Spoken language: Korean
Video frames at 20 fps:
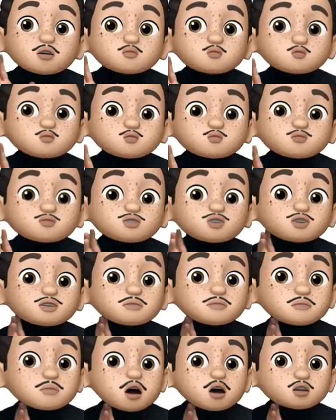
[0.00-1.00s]

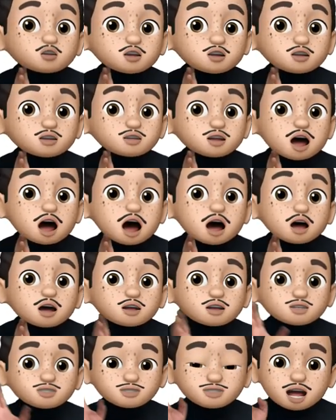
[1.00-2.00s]
물을 먹는다.
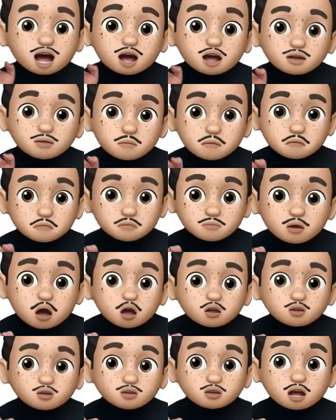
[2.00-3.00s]
자,
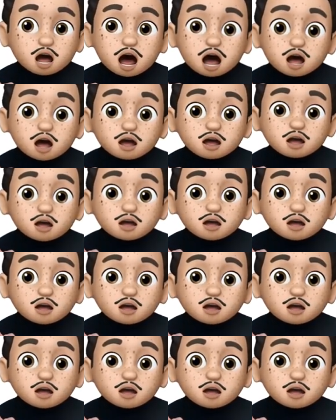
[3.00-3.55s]
먹다.